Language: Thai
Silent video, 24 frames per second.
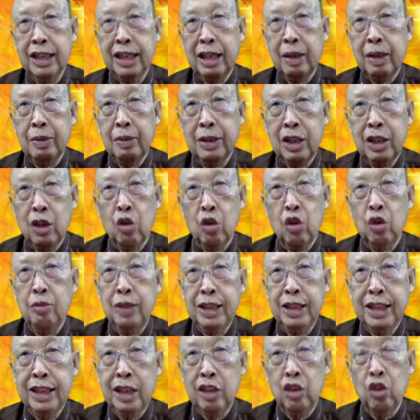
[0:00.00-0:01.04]
ดจากพระเจ้าก็มี
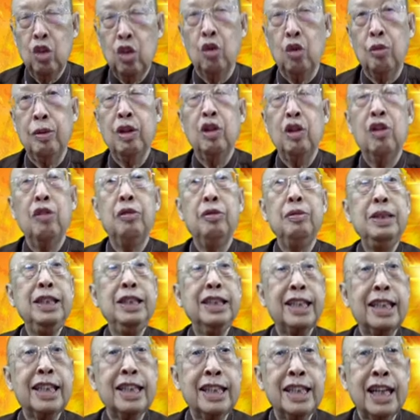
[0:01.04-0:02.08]
ไสตลกไม่ก็มี
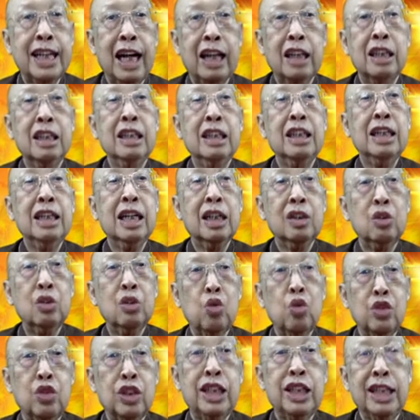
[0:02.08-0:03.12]
ไสสนาเนื้อทุก
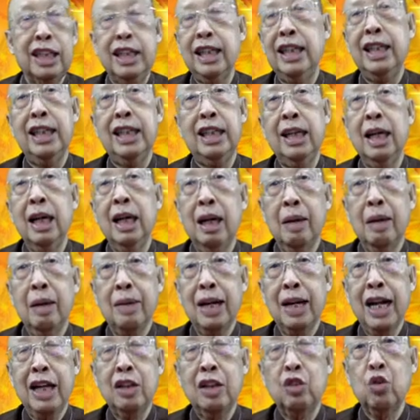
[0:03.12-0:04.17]
สิ่งทีปั
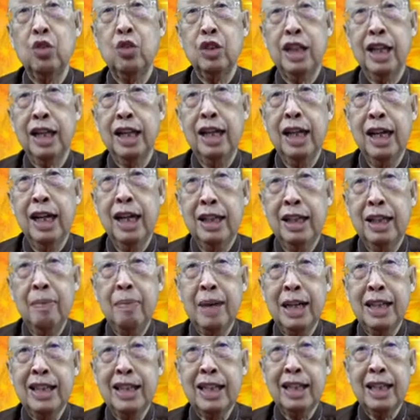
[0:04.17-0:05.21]
ญหาทุกสิ่งที่
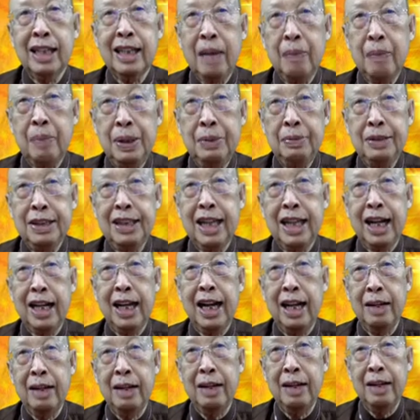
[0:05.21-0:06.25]
มันสตานพีพิศาจ
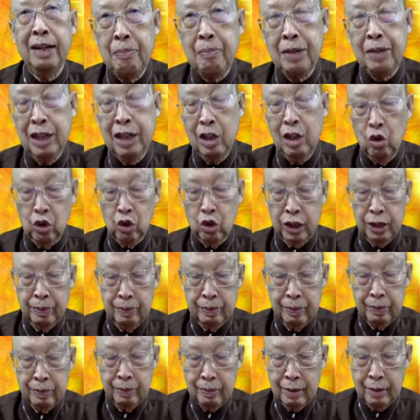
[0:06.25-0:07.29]
ให้นามาในโลกนี่
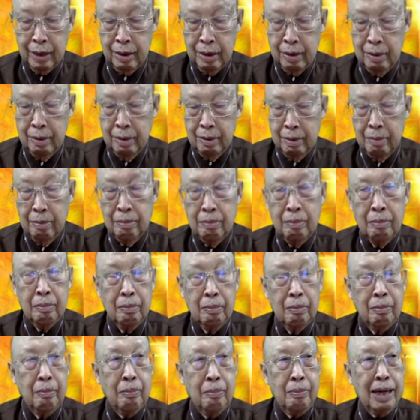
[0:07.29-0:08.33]

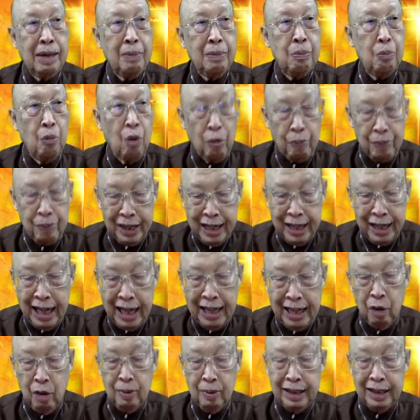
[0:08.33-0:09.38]
มันบวเป็นนาย
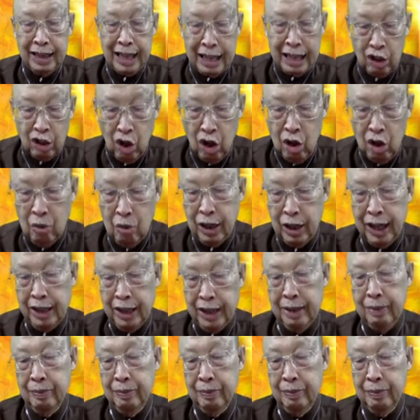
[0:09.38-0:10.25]
เขามันแต่ต้องเขาบ่ได้